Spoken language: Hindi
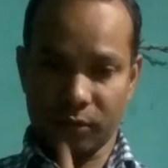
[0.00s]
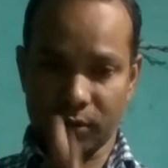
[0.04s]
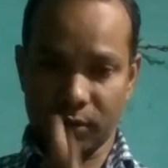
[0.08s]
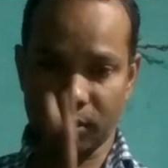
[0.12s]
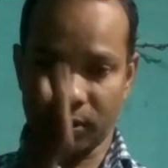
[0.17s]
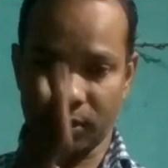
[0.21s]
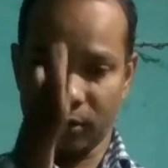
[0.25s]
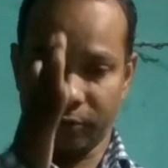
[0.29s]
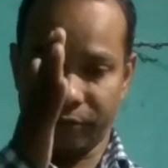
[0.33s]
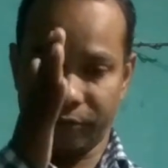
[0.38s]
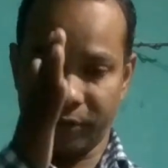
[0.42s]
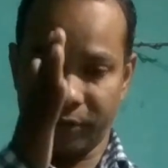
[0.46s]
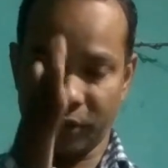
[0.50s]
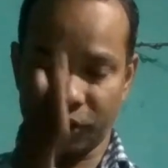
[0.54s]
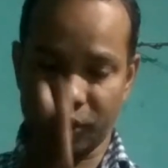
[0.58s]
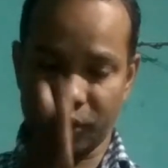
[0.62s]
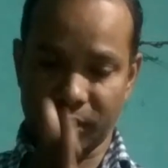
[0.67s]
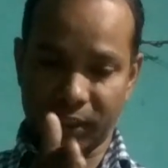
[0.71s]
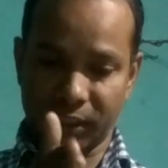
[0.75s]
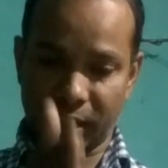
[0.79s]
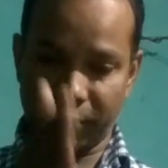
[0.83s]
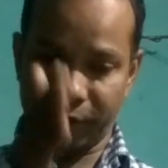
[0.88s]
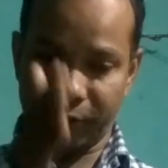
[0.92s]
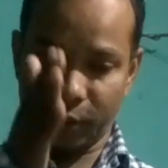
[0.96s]

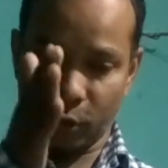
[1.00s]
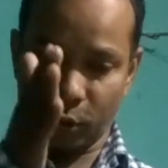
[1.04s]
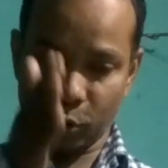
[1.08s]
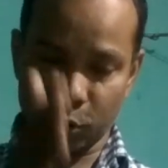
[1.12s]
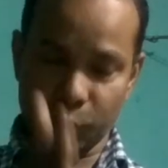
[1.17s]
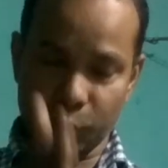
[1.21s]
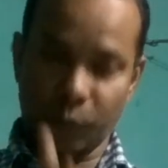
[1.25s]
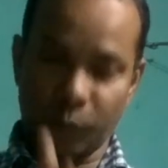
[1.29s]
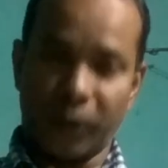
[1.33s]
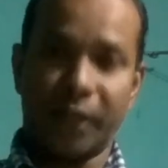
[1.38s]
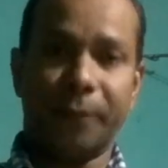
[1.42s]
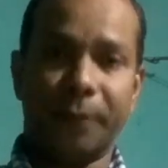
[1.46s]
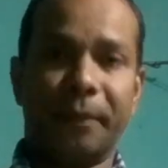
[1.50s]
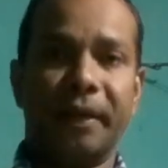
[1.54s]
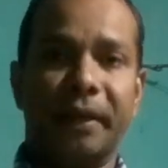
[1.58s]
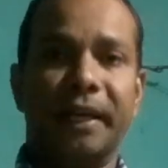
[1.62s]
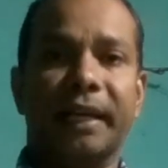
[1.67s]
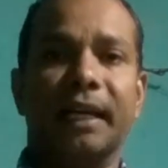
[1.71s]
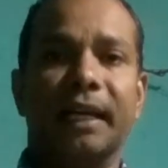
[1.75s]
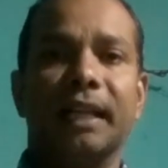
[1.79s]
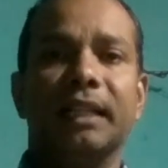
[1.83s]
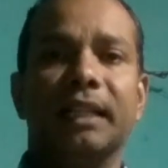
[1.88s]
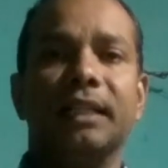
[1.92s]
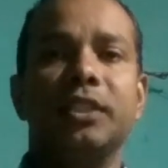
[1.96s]
फंक्शन का वैल्यू उस पॉइंट पर
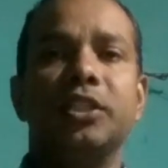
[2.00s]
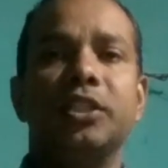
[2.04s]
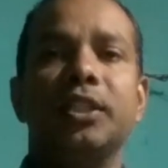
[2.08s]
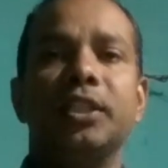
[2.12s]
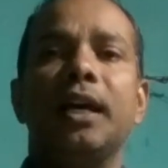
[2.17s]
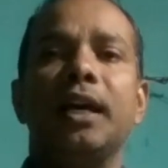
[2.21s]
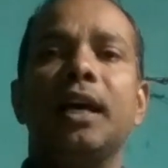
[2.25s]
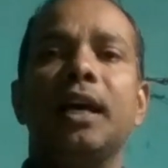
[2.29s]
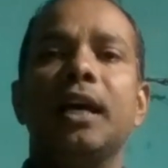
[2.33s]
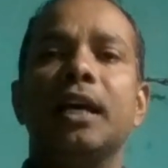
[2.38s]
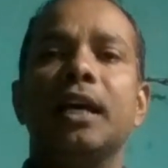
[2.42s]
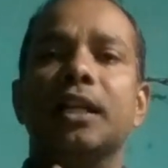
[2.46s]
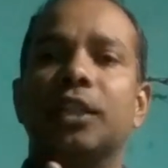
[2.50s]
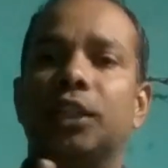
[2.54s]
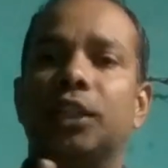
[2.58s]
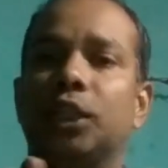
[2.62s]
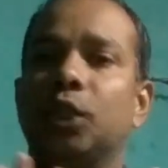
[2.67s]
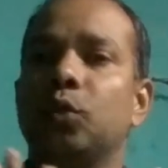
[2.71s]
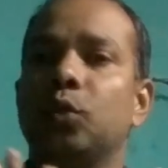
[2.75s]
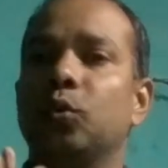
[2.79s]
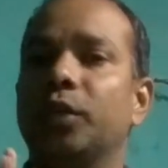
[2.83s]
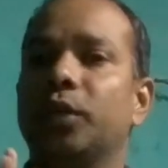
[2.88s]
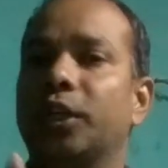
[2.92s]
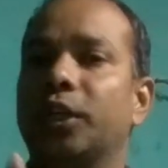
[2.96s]
निकाल दीजिए
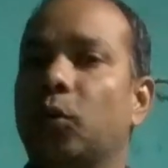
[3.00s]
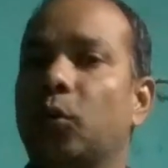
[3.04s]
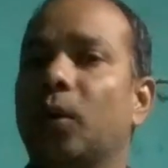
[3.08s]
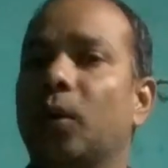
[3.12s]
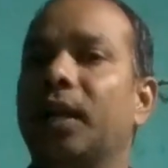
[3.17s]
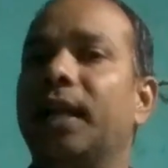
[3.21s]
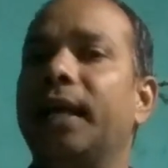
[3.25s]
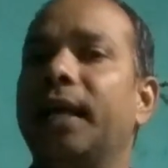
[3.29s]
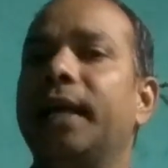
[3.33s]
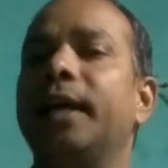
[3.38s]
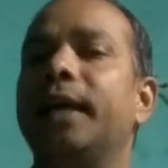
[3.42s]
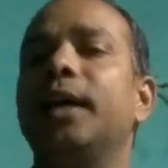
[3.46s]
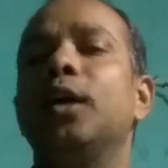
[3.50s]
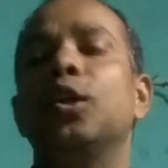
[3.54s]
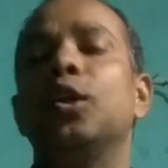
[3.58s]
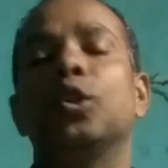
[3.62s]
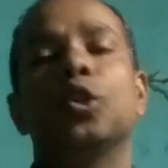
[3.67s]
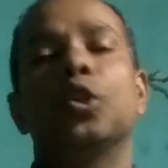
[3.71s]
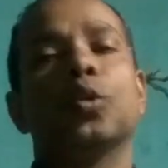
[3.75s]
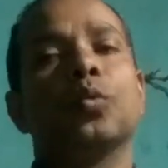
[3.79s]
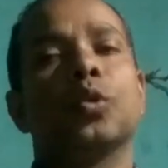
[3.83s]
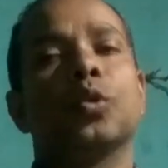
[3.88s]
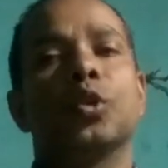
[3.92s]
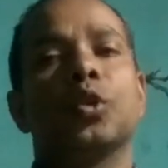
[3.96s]
तीनों इक्वल है
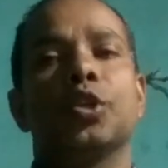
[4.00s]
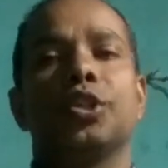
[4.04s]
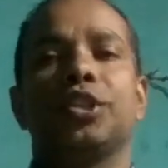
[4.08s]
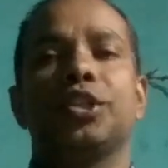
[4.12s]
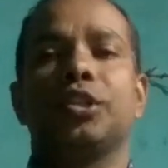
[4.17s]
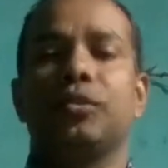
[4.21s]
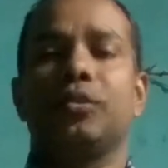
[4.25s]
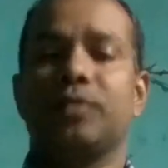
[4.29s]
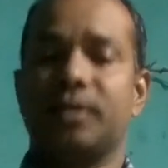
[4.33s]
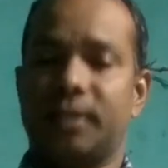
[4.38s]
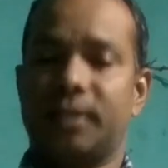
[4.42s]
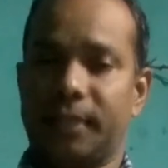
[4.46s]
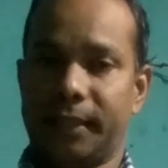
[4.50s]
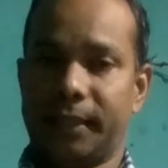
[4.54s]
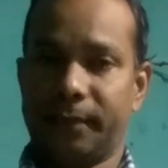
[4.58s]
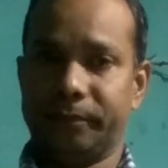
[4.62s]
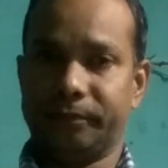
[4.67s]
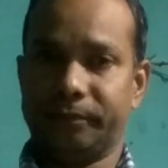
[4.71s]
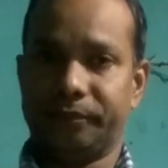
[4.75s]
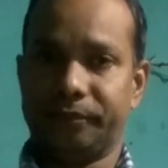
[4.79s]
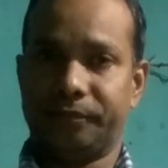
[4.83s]
तो वो कंटिन्यूस है